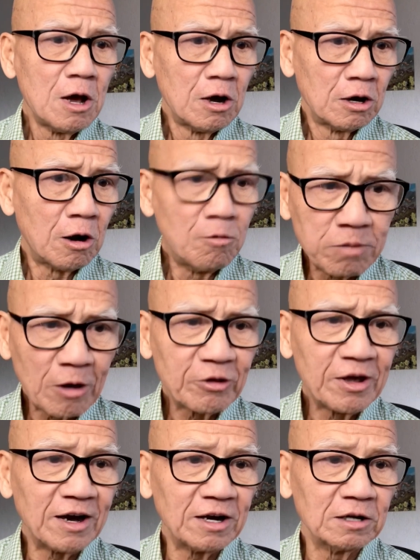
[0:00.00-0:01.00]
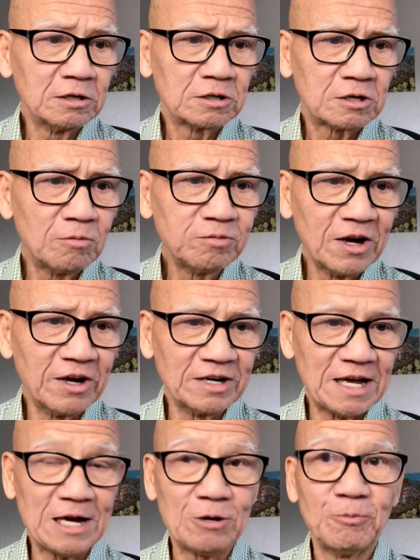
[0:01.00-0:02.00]
không bao giờ không đời
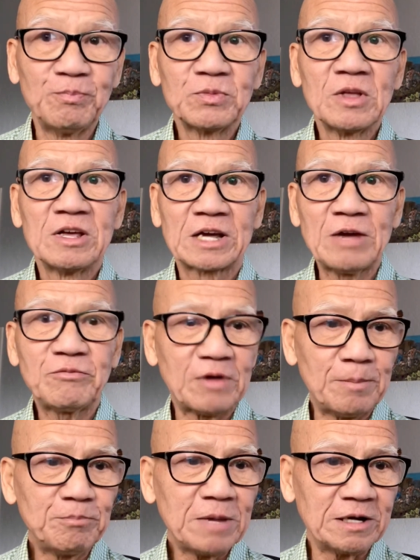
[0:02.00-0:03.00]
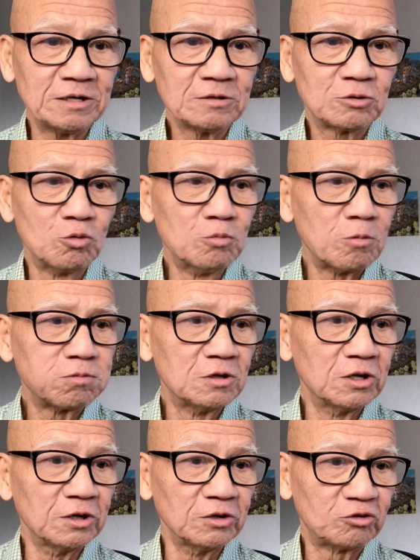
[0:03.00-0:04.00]
nào cái phẩm hạnh của một người xuất